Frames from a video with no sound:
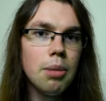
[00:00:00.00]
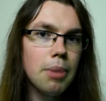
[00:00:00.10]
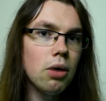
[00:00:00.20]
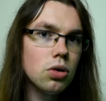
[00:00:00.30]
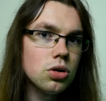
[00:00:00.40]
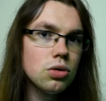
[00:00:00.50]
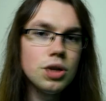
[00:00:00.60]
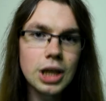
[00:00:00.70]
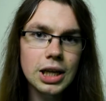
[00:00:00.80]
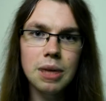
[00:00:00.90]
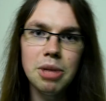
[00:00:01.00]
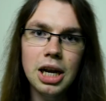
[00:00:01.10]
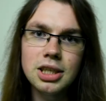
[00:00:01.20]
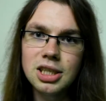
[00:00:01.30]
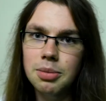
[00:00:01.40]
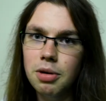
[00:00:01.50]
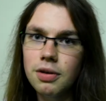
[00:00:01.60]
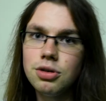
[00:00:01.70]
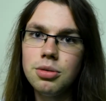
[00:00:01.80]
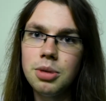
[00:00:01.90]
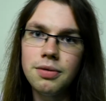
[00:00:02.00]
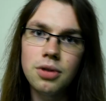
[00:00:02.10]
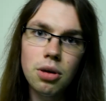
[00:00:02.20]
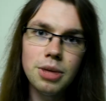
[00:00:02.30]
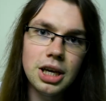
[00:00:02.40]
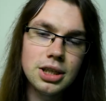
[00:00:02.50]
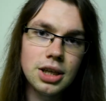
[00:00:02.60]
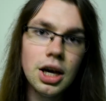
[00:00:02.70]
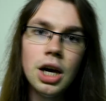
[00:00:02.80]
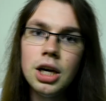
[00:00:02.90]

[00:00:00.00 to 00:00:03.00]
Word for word: mało snu i determinacji zaprowadziły mnie w to miejsce